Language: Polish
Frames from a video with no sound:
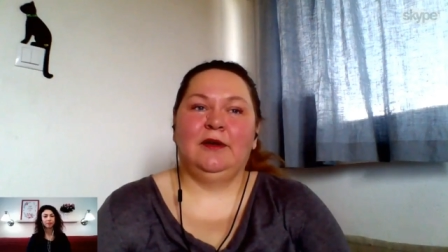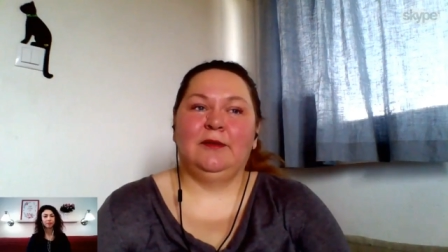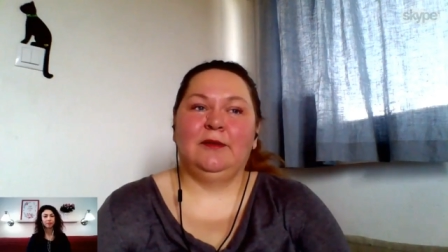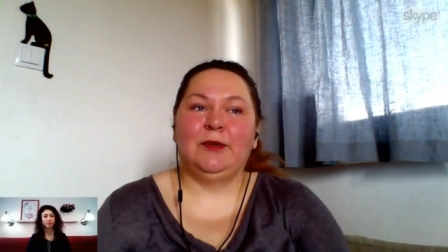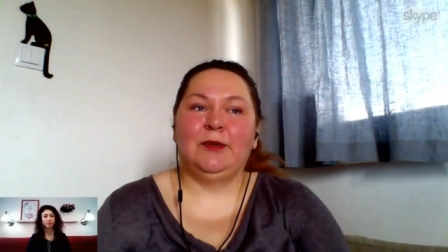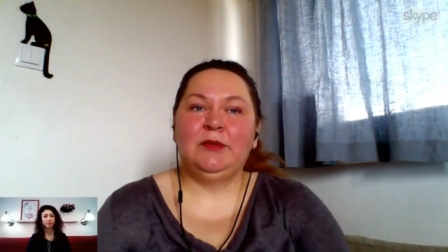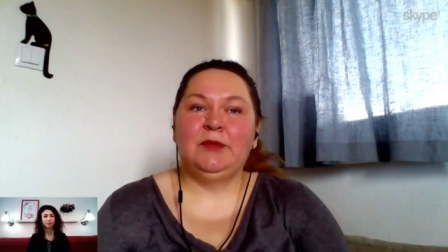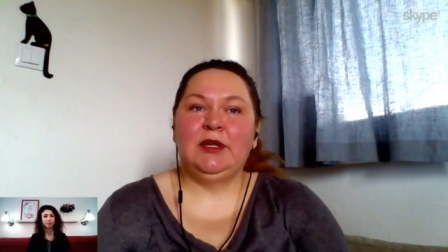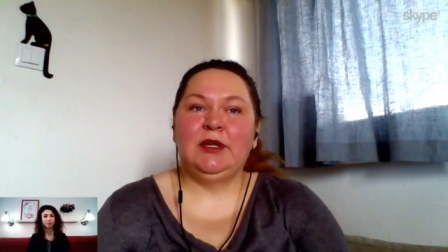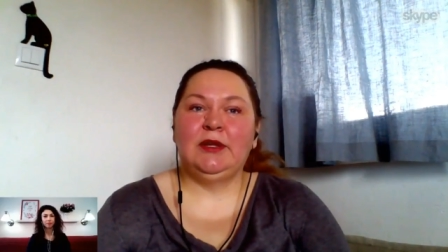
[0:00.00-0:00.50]

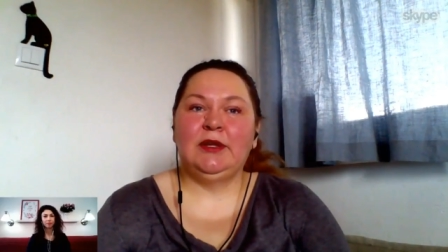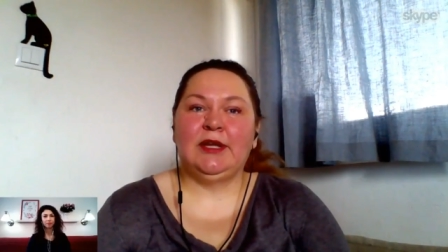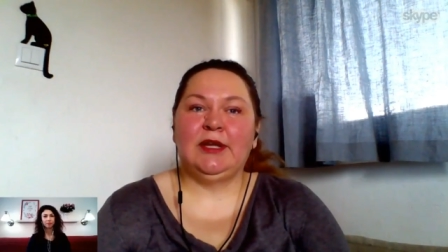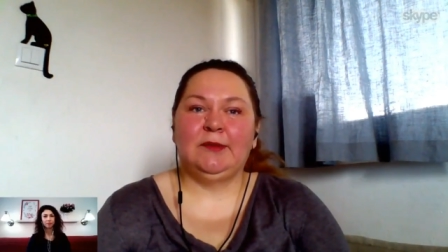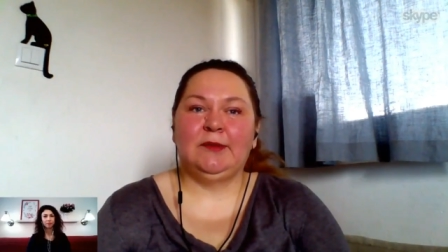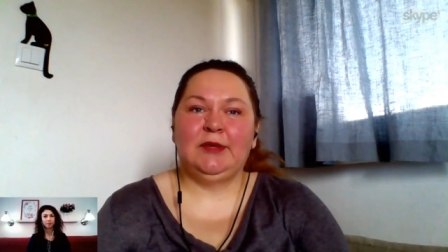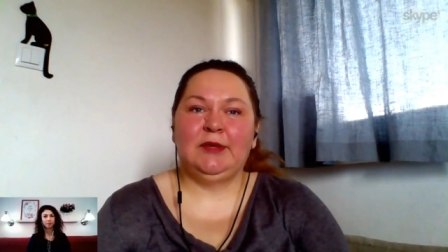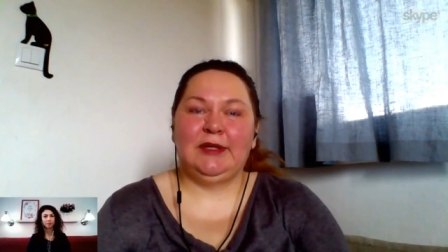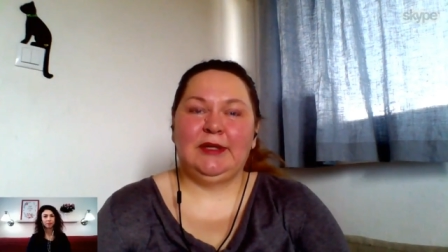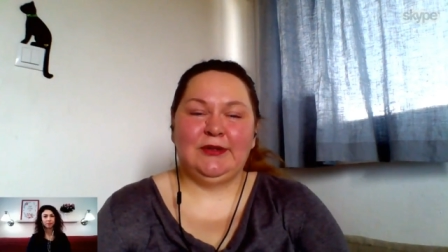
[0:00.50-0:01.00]

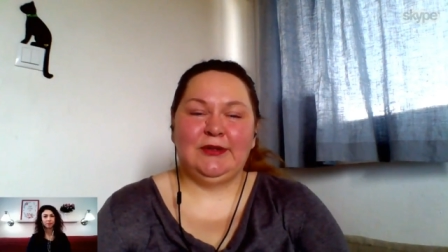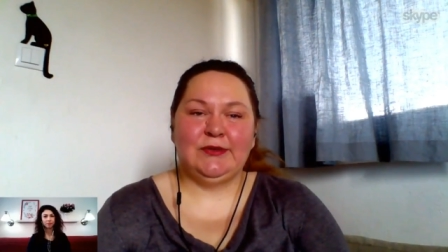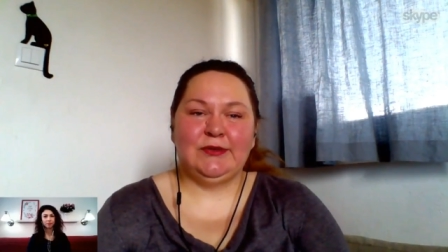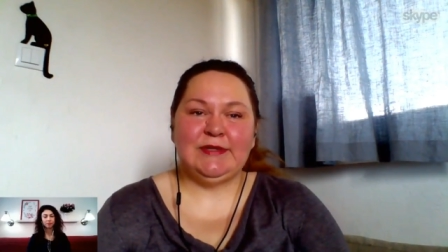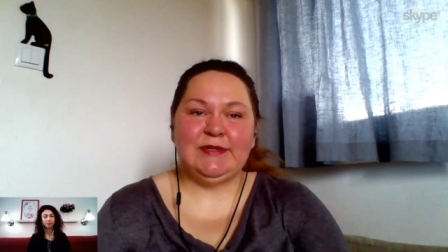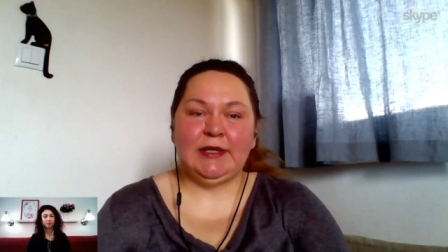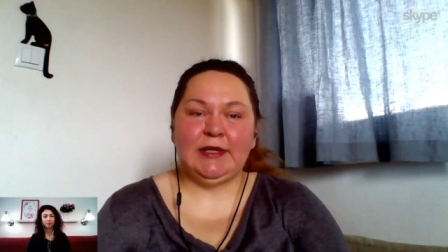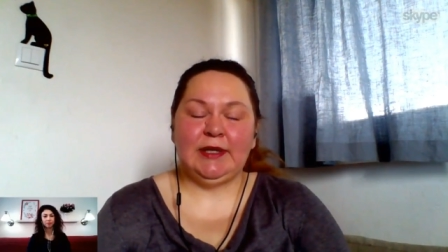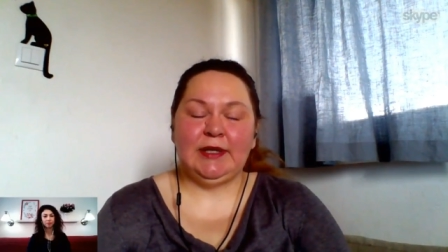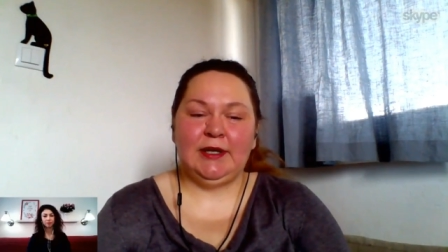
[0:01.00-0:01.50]
Pamiętam jedną z
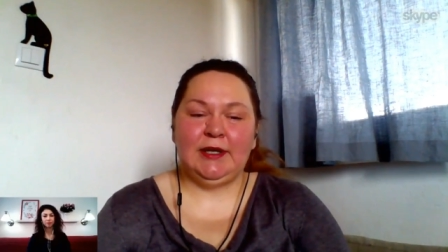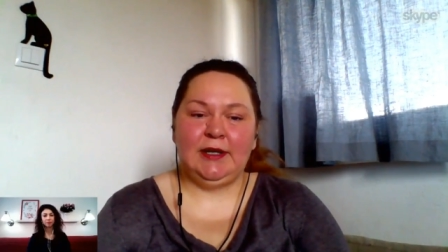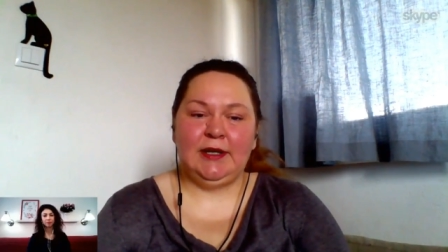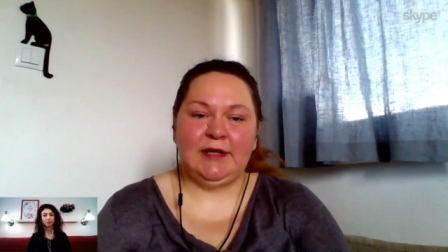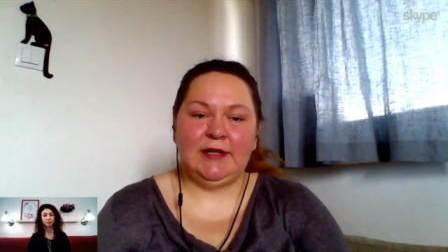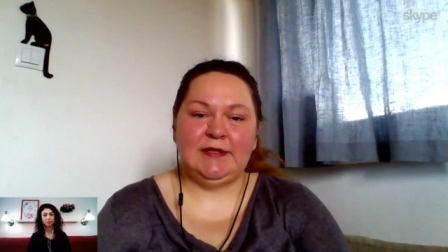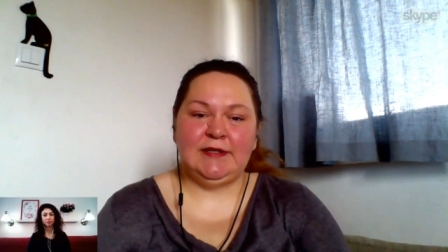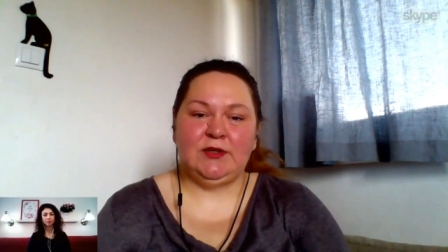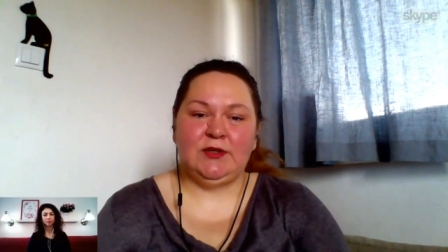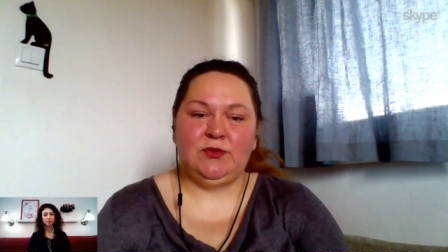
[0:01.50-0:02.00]
takich
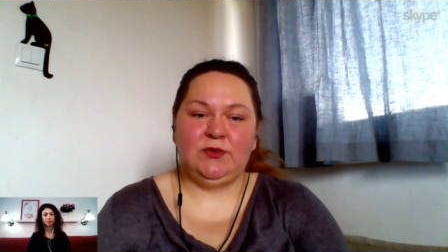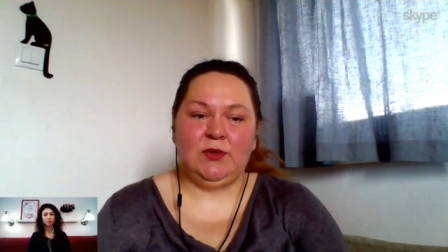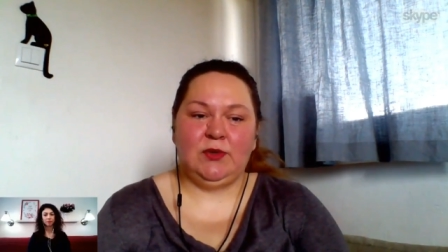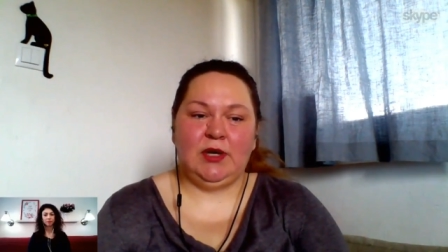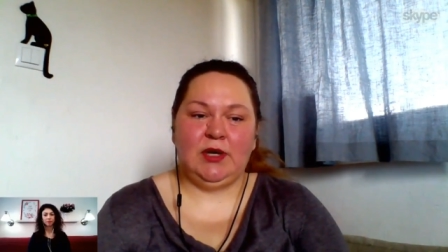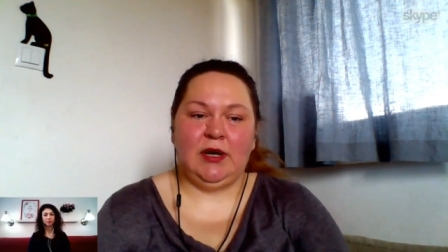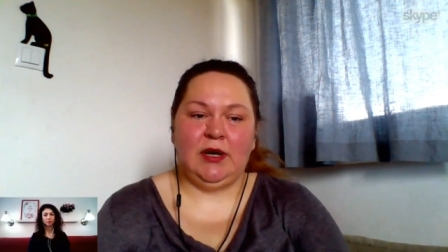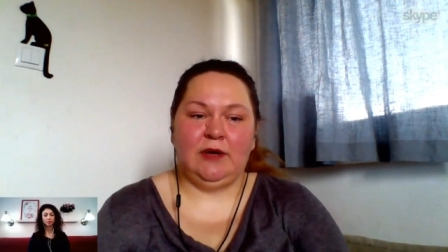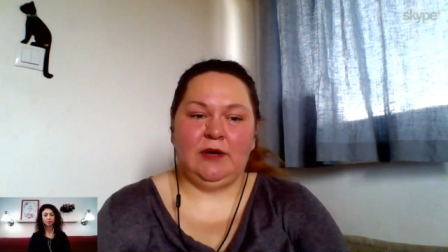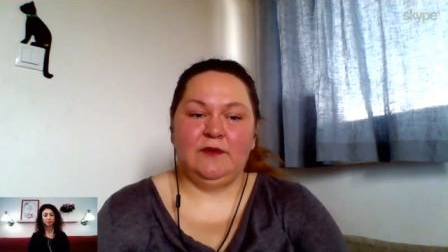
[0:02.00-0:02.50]
lekcji,
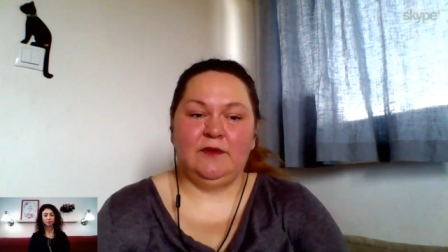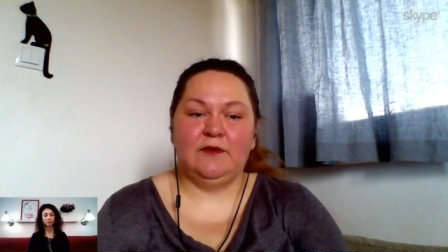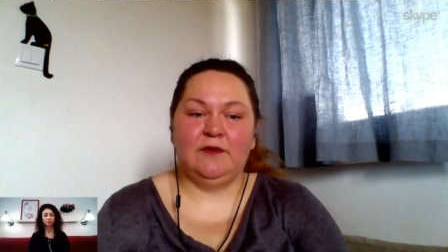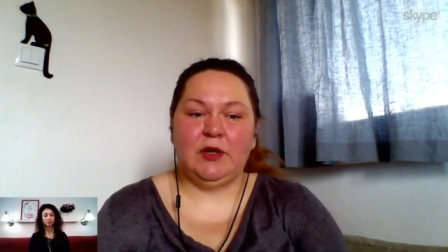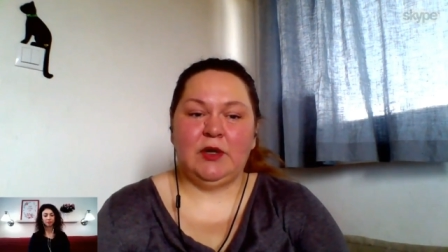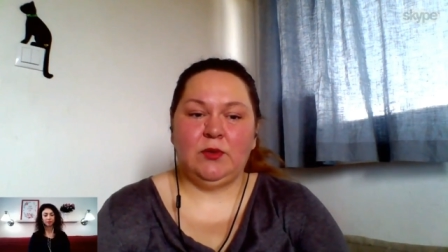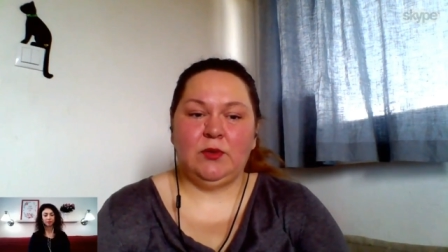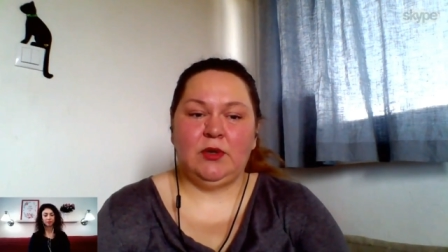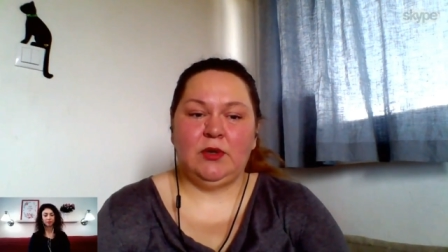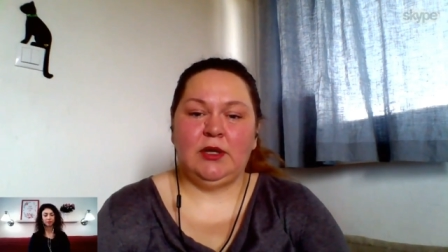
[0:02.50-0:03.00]
która
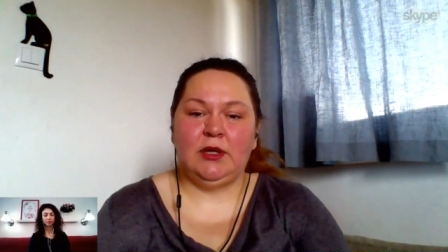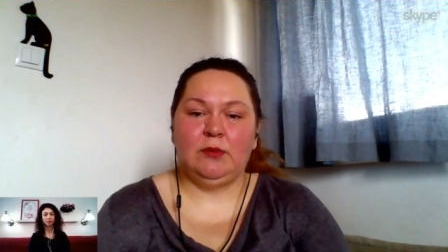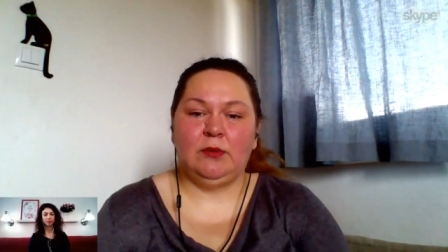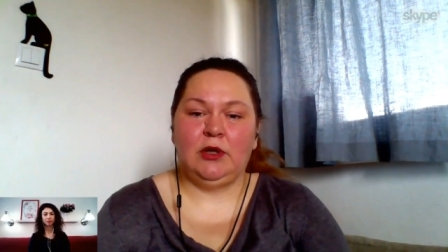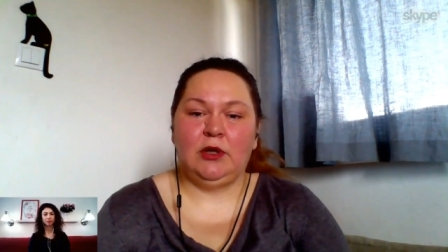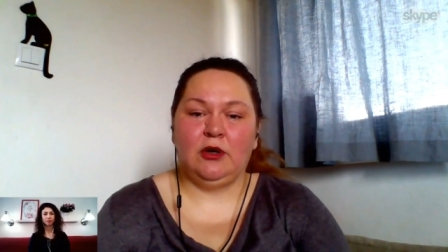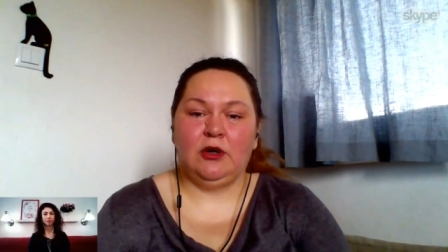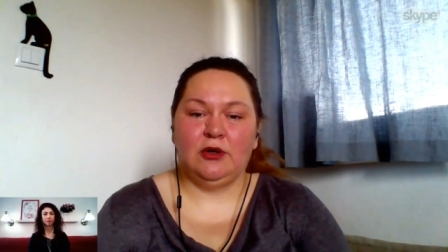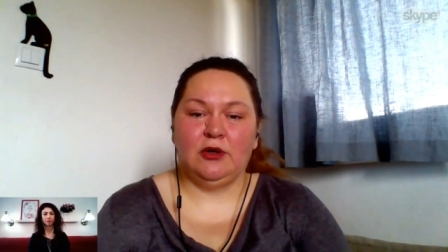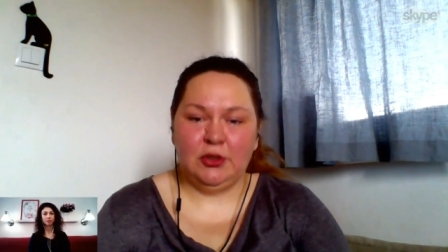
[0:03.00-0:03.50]
wywarła na
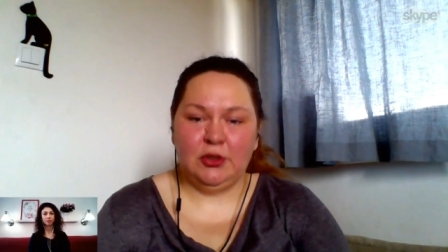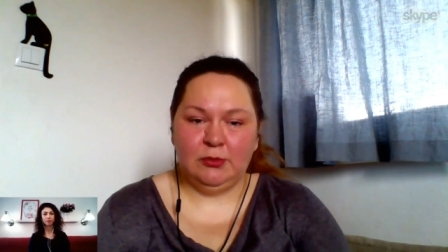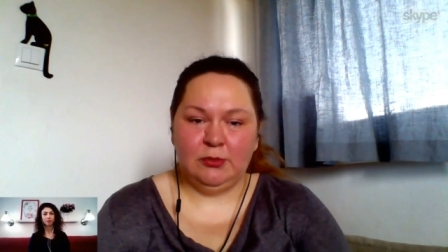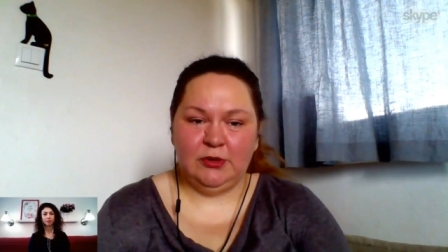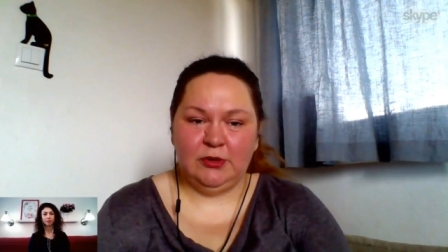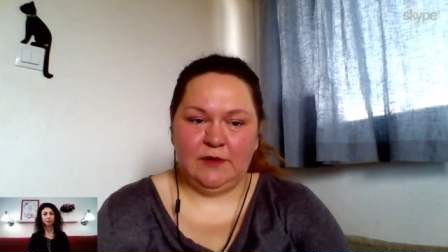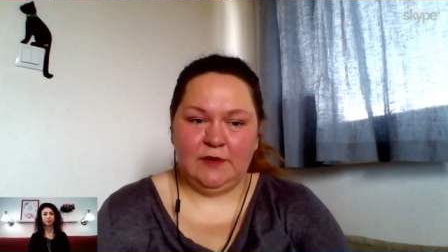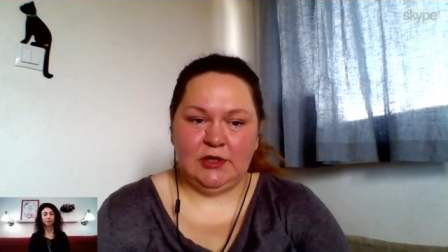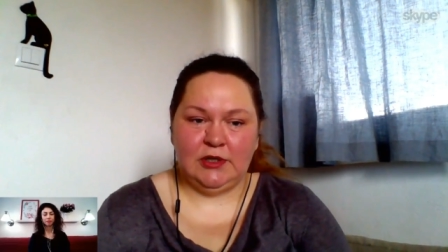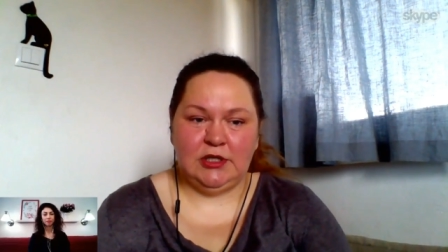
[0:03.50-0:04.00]
mnie
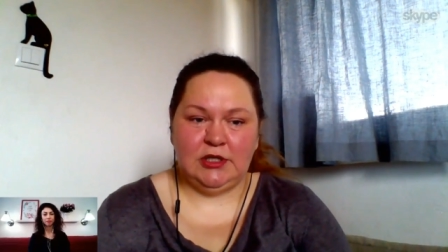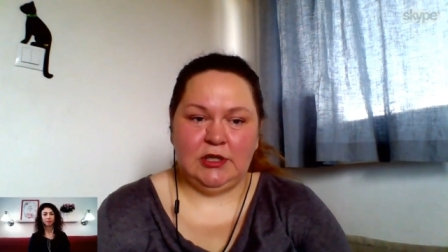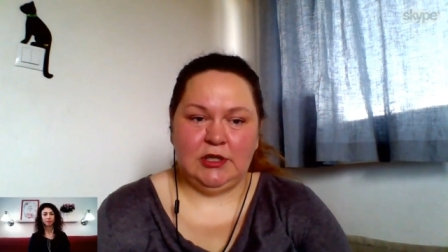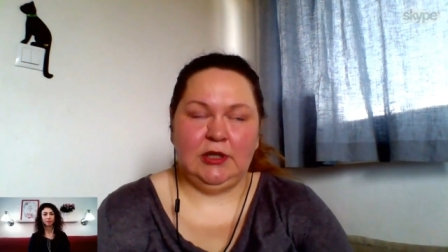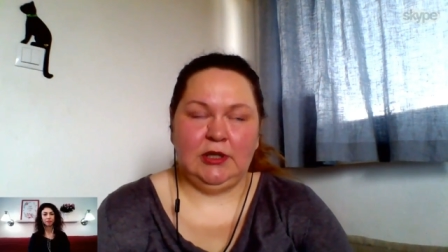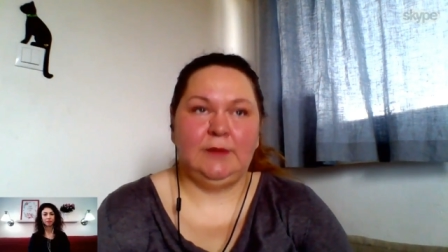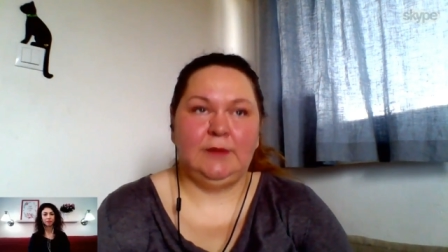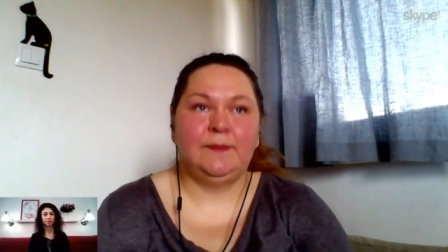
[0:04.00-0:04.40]
ogromne wrażenie.